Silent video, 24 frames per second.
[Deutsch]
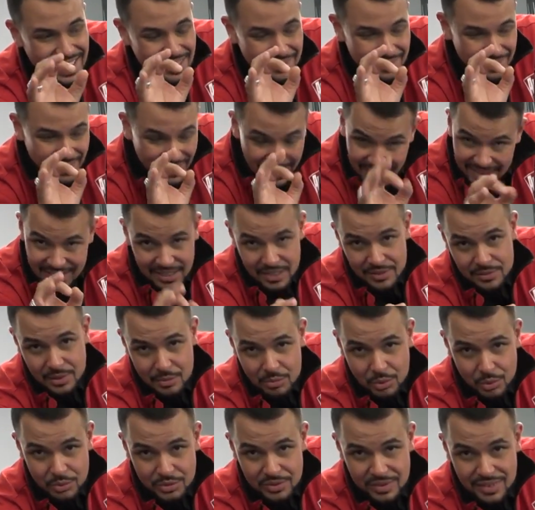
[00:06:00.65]
Wenn das Handy
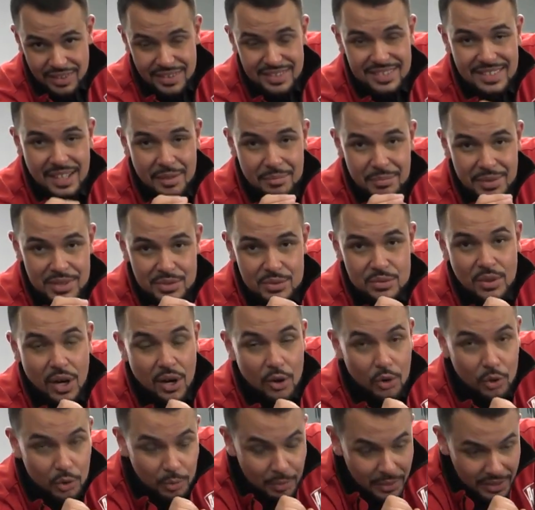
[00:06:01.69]
verbunden ist, dann bist du
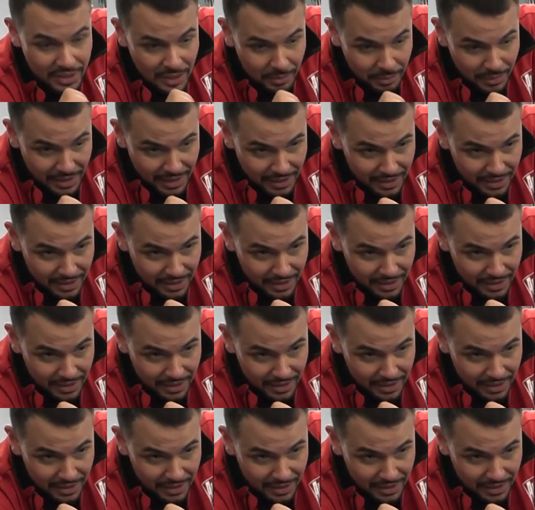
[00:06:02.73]
auch mit dem